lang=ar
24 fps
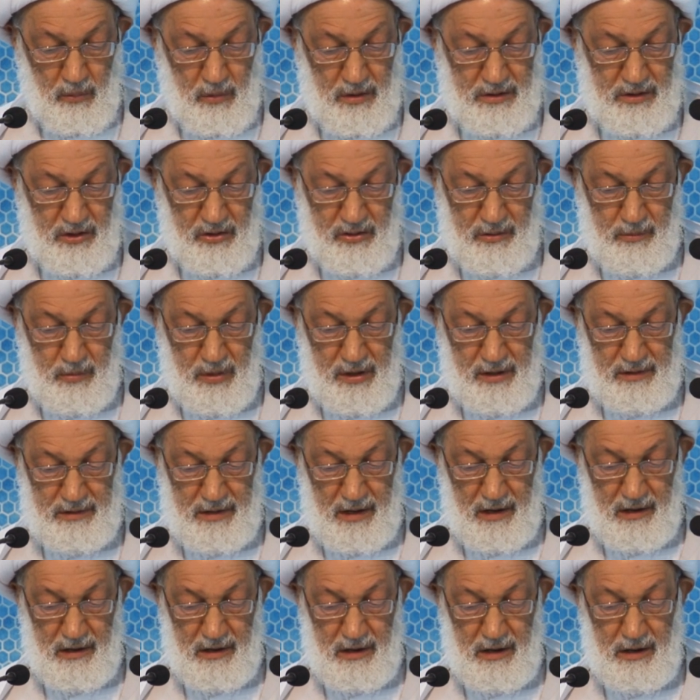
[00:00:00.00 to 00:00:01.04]

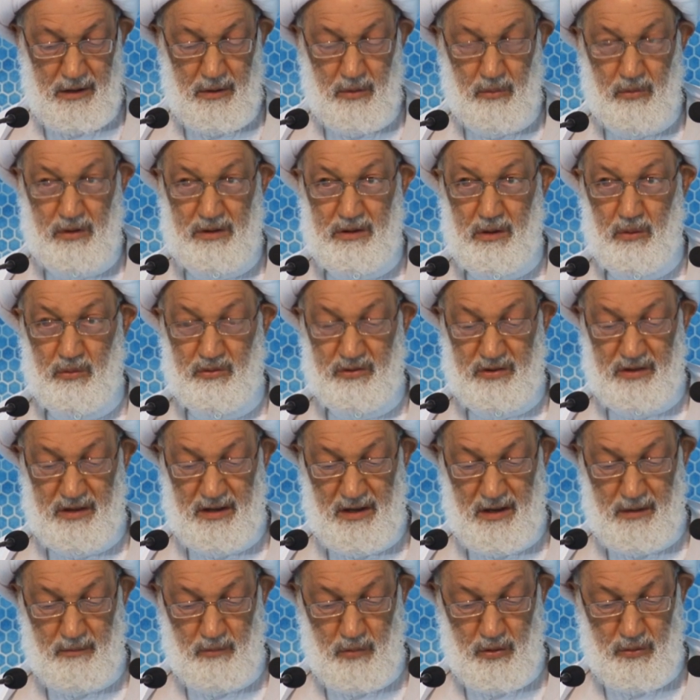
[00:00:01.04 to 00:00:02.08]
وتثبيتا له
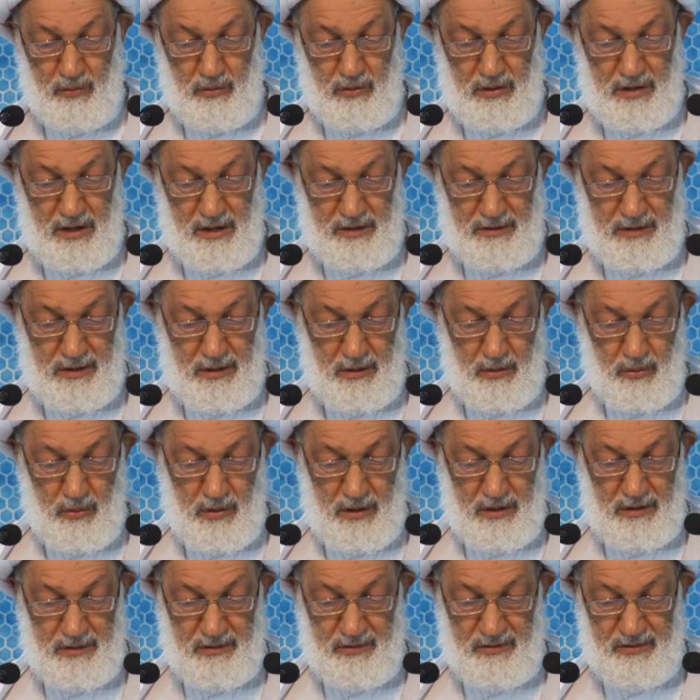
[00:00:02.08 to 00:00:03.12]
وتوسيعا من رقعته
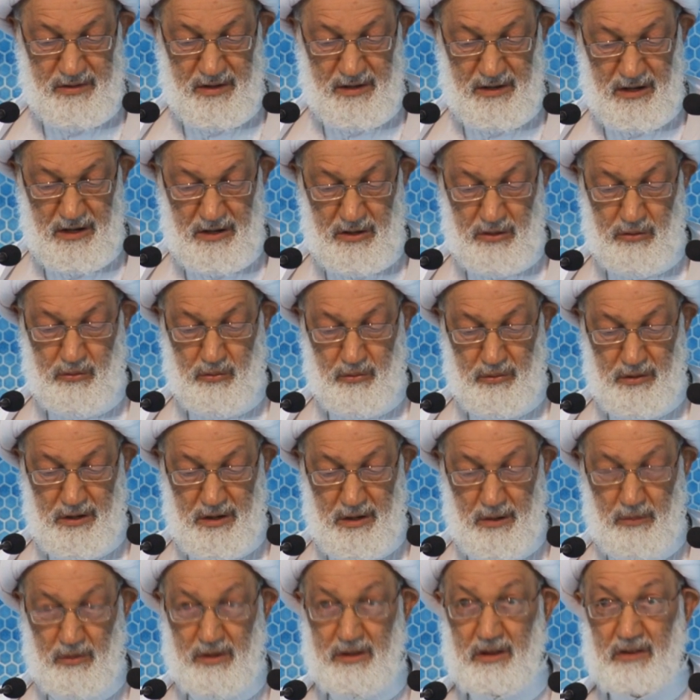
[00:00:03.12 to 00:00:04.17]
وحرصا على
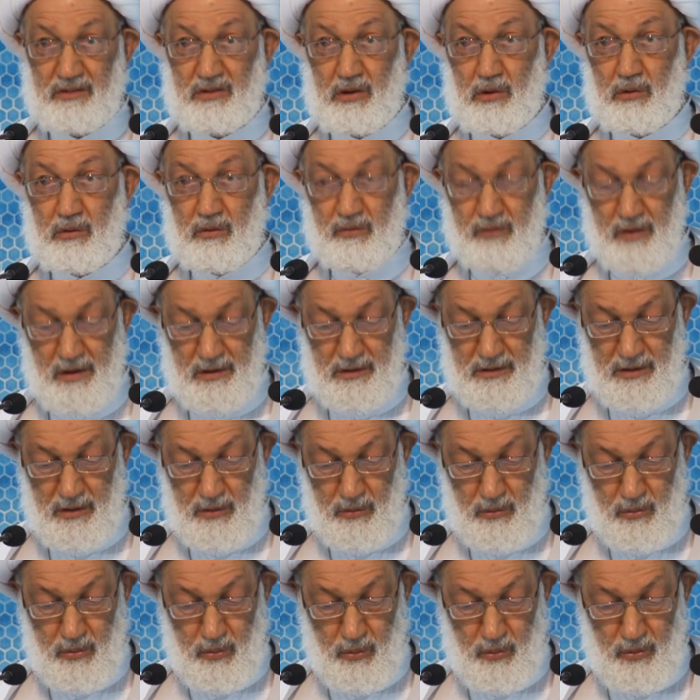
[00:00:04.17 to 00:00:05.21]
الدنيا وتزلفا
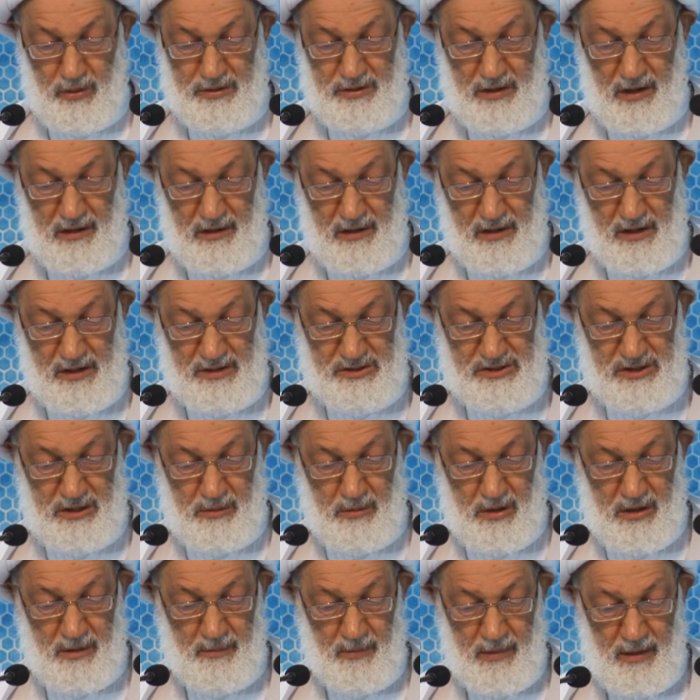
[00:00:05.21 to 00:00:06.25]
للقوة
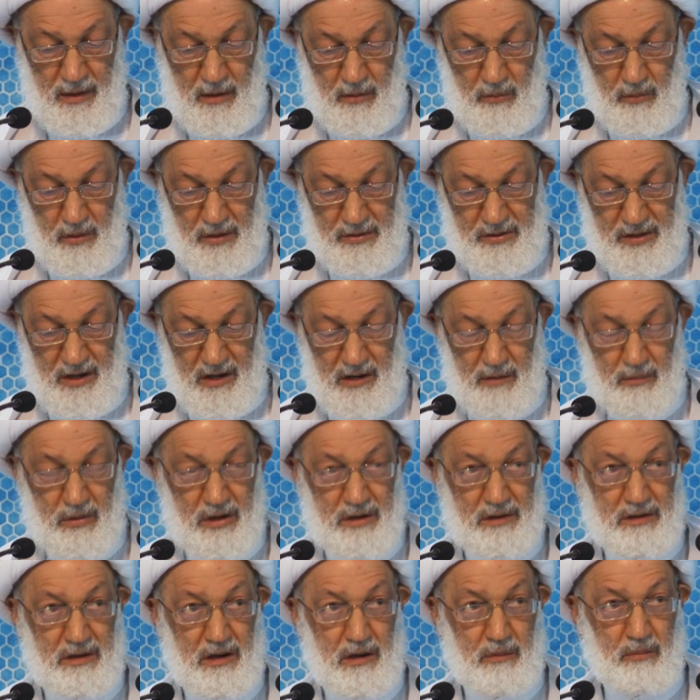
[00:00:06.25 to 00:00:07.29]
الغاشمة
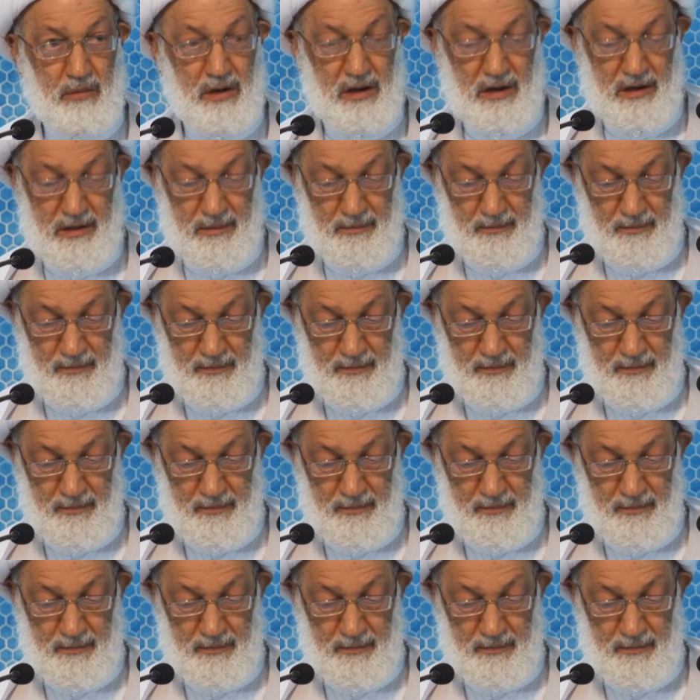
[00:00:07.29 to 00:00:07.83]
وطلبا للمال